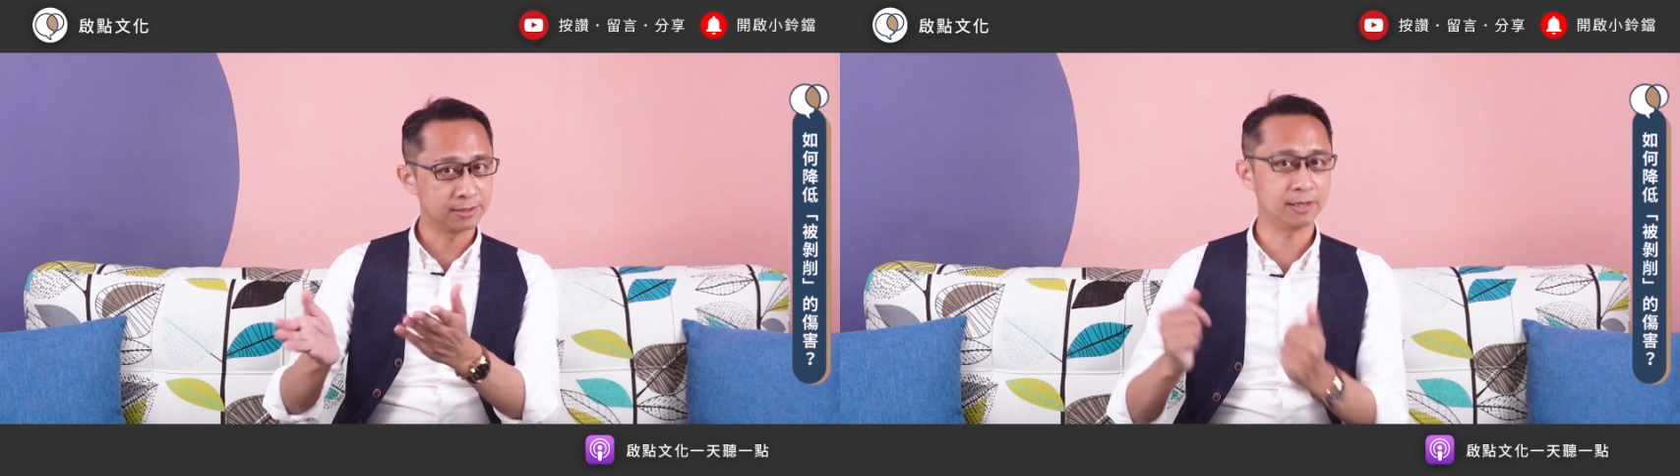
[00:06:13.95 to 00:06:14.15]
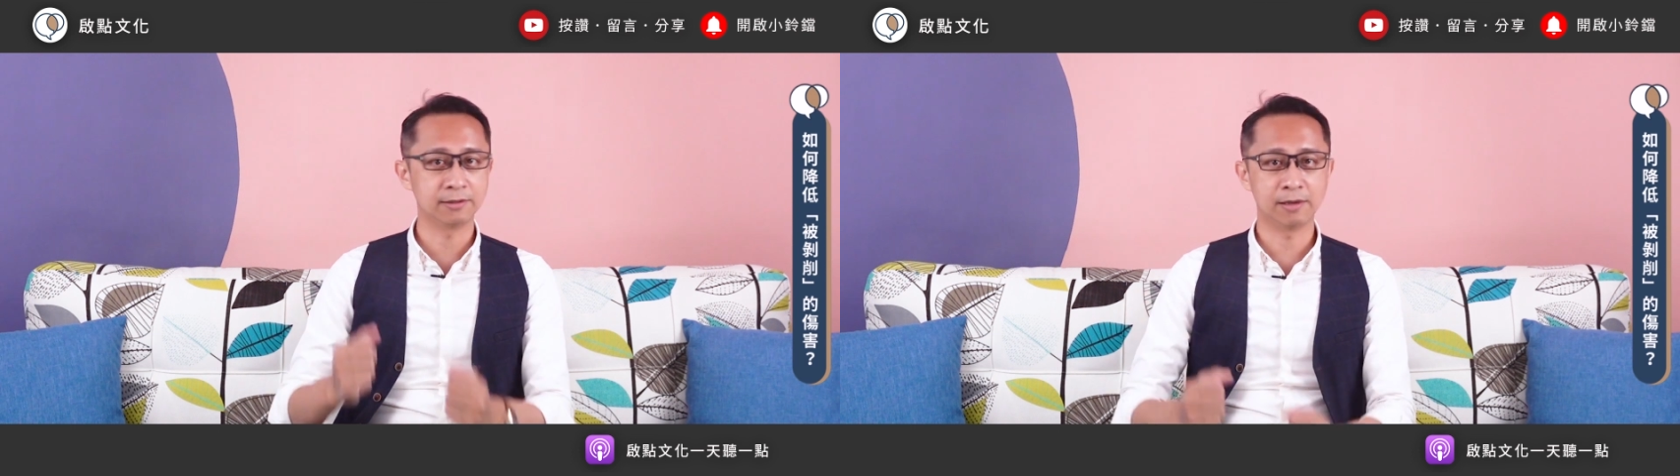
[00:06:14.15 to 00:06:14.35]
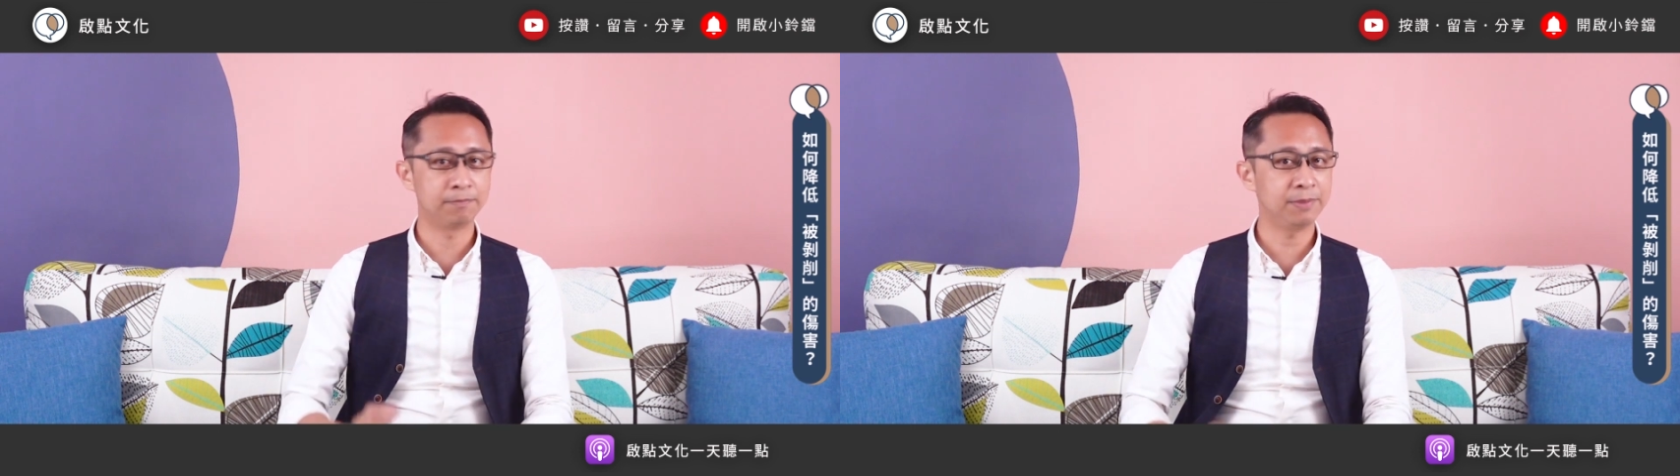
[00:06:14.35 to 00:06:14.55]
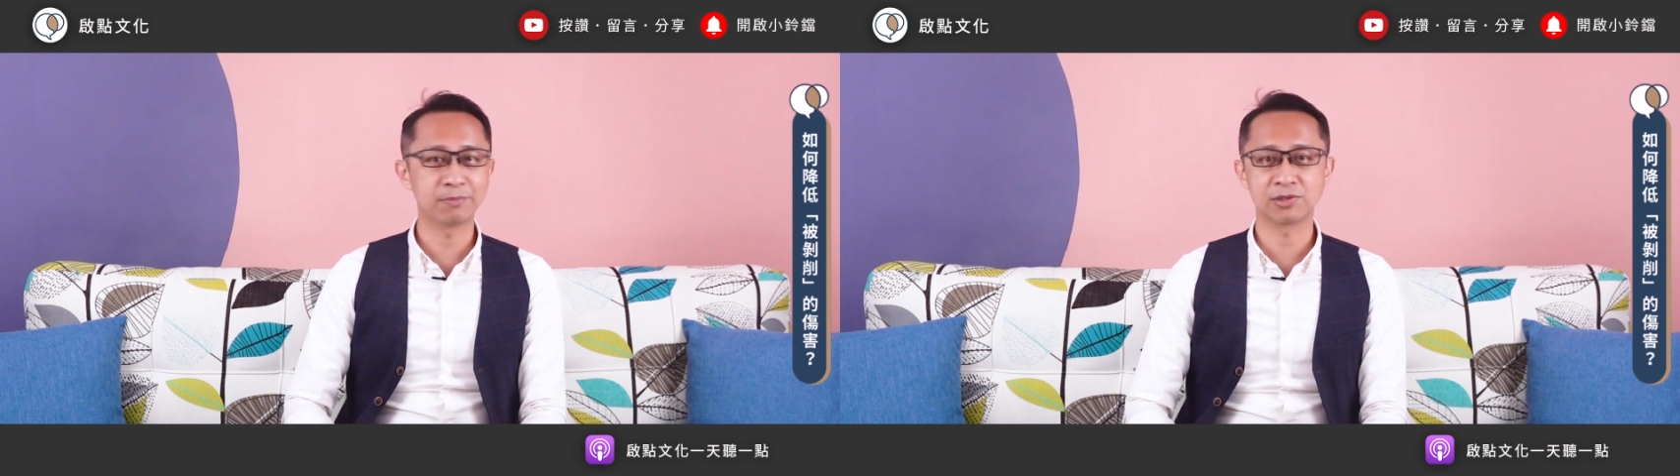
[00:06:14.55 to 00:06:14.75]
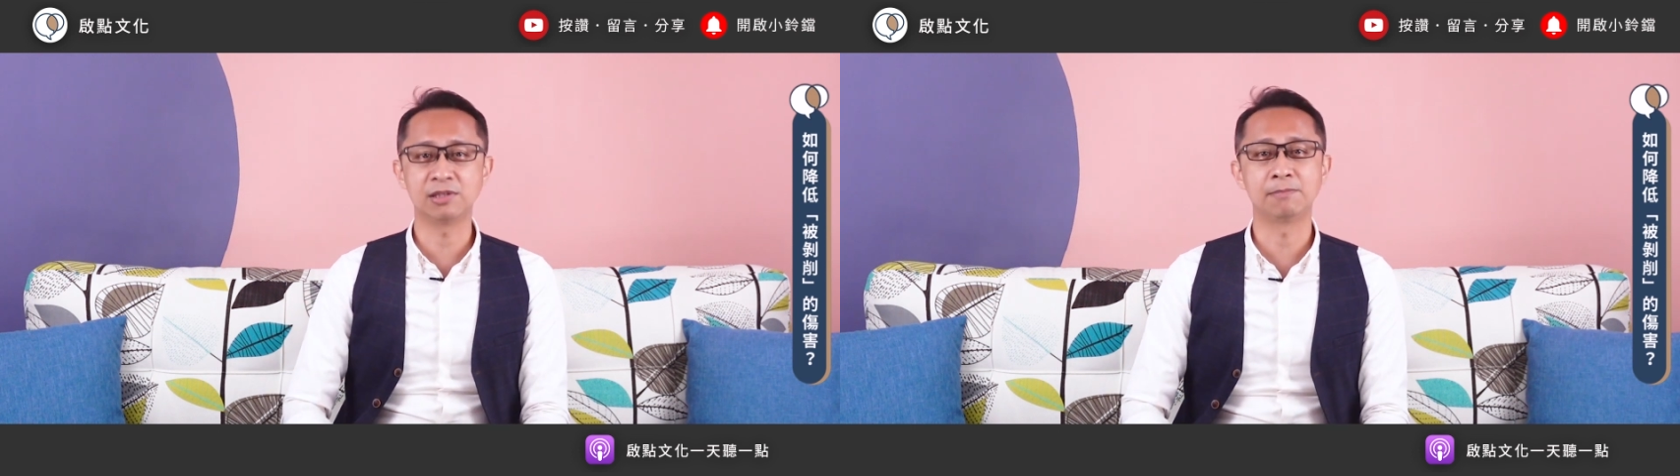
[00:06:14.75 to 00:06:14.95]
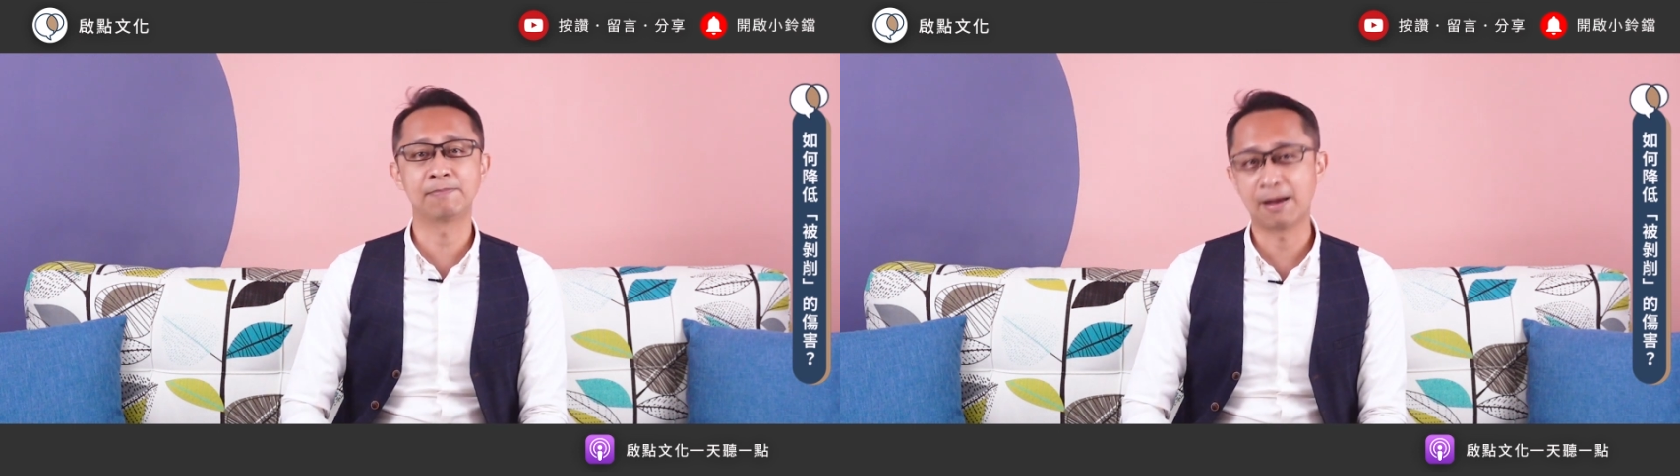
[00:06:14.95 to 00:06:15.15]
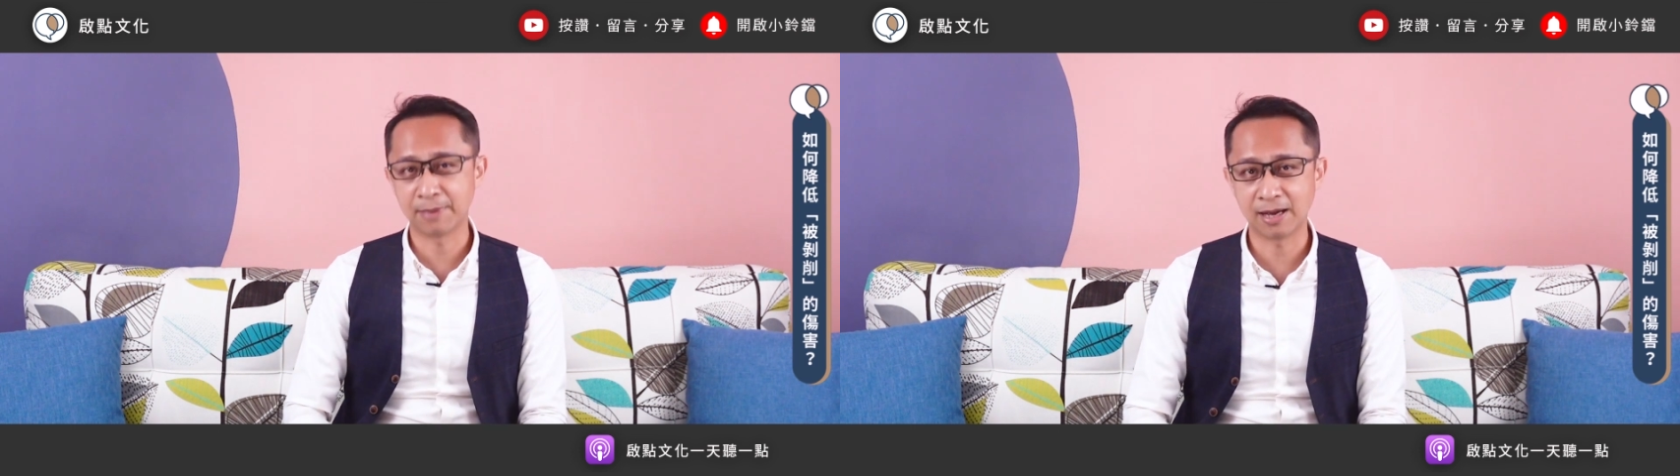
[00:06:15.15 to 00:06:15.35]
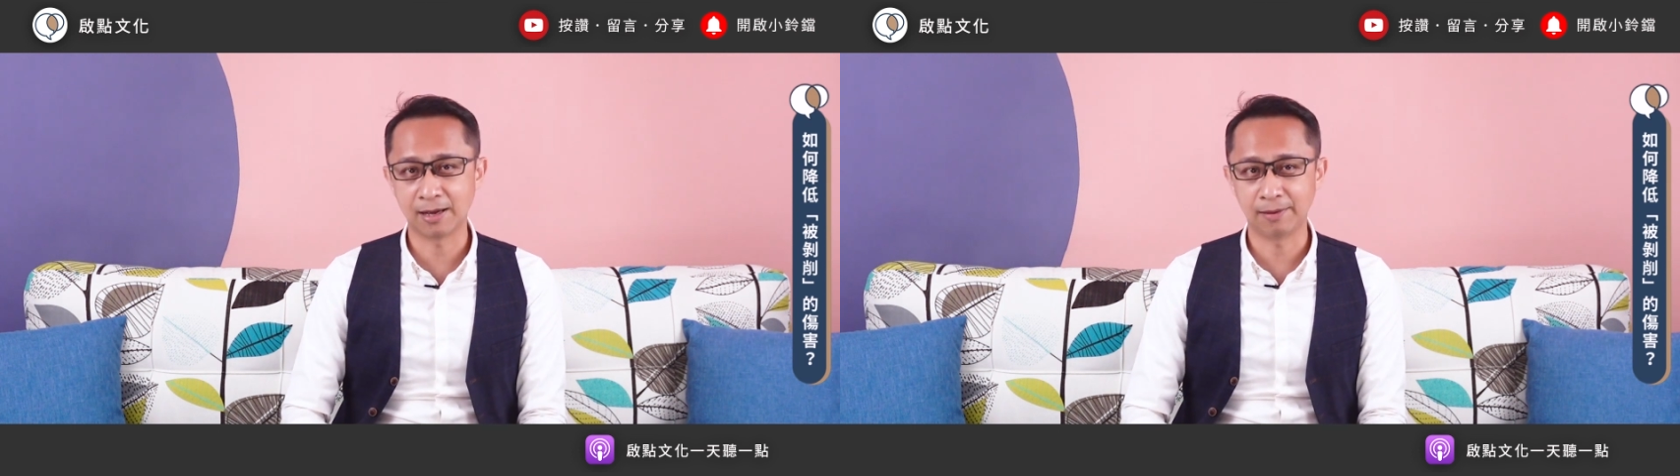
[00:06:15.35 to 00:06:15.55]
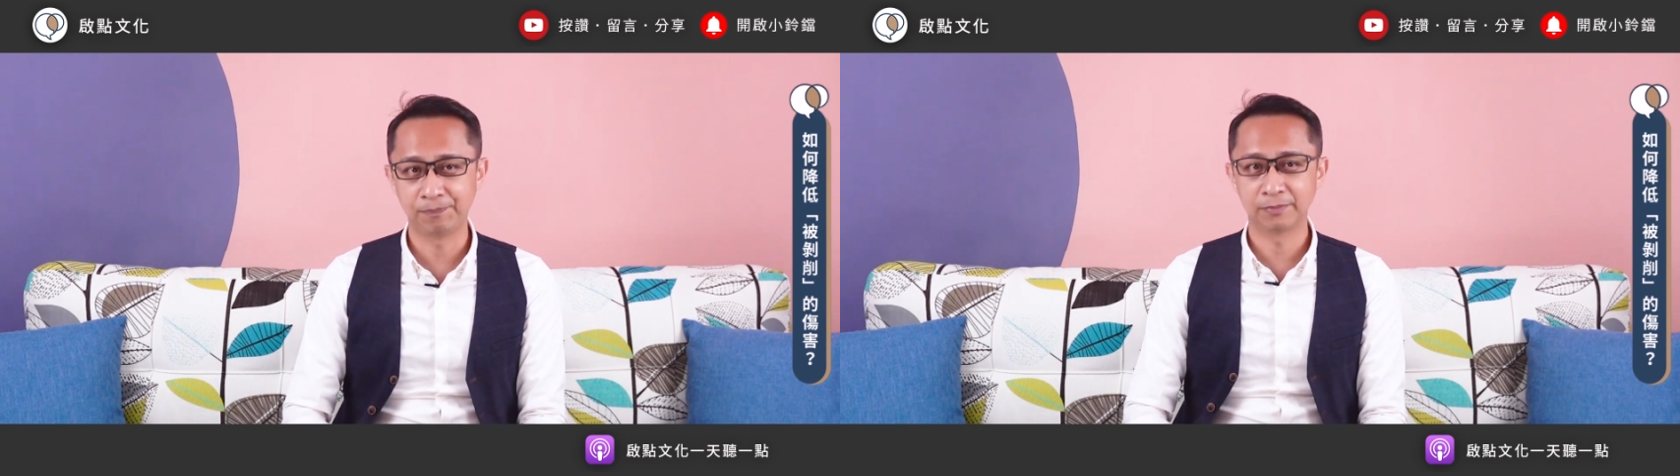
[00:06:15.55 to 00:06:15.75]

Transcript: 前的人并不是你爸妈，